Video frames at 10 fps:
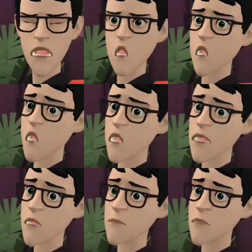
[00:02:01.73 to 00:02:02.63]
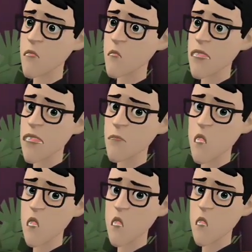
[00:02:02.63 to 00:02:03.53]
tidak boleh memencet
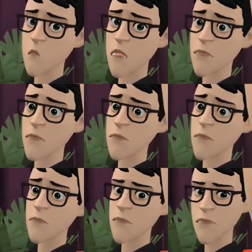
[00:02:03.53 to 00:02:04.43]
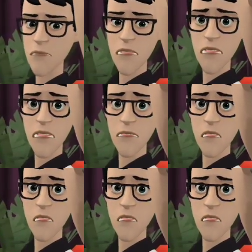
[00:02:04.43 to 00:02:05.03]
jerawat. Karena